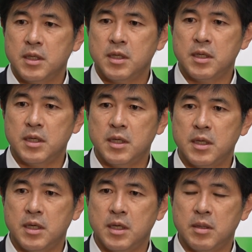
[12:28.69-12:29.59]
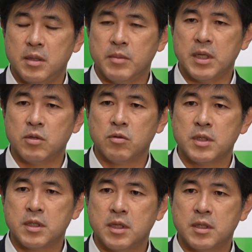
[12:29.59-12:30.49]
えーまあ、いろん
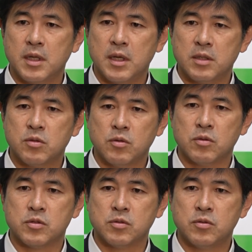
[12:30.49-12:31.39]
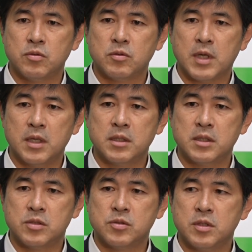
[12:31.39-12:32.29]
なデータ等の情報の管理
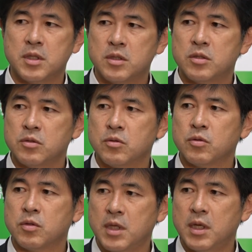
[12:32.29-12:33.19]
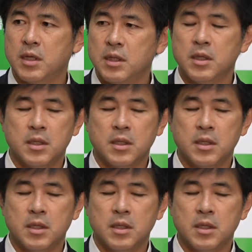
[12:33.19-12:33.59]
についてっていうことで、